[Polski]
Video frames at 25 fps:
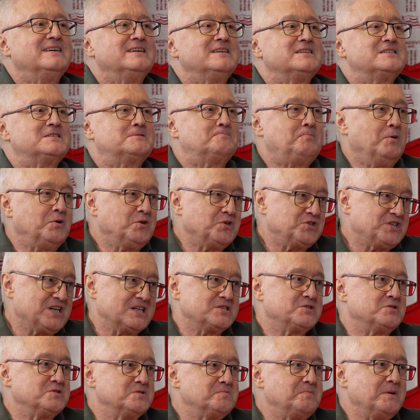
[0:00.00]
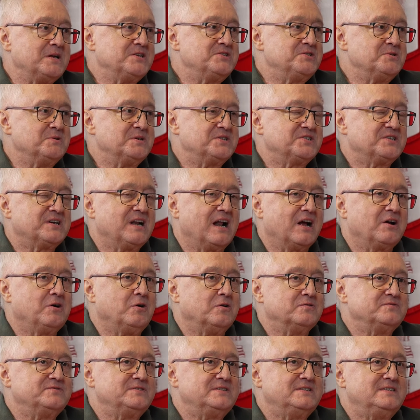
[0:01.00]
Sporo czasu spędziłeś w
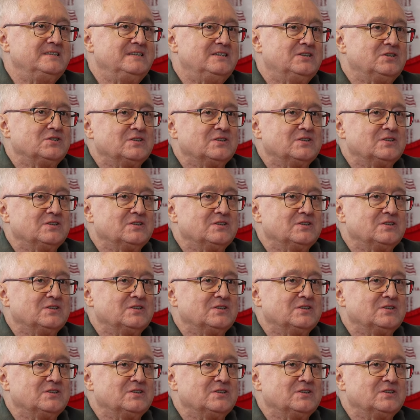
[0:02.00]
Krakowi,